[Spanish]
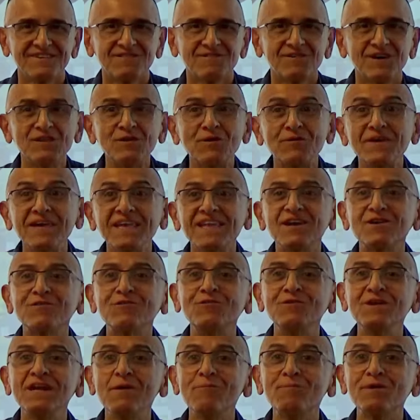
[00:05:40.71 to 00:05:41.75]
Cuando viene
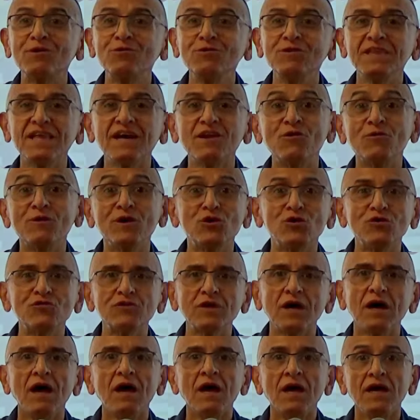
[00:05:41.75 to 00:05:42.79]
con una pregunta
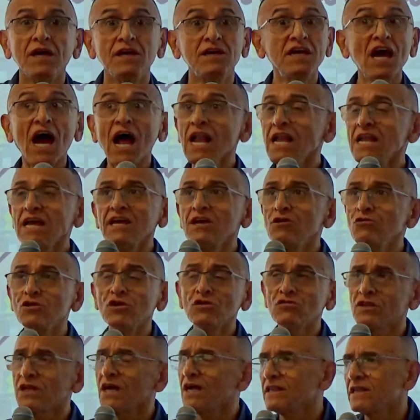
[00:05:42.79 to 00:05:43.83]
novedosa, ¿ya ha leído
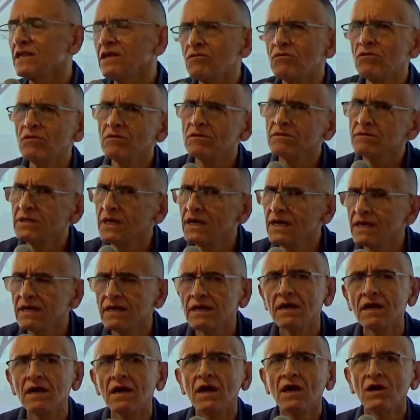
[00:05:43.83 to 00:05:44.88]
este artículo?
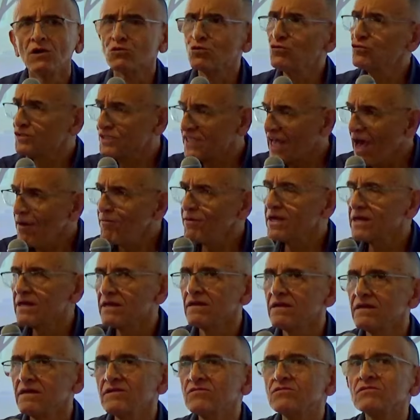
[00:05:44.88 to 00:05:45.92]
Tú sabes
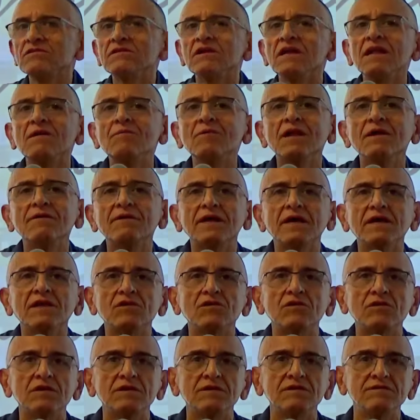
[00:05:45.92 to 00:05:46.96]
que eso está en la palabra de
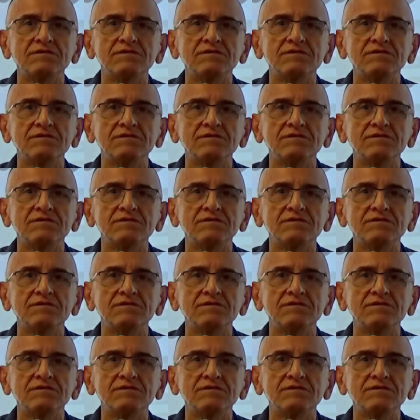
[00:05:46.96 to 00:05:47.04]
Dios.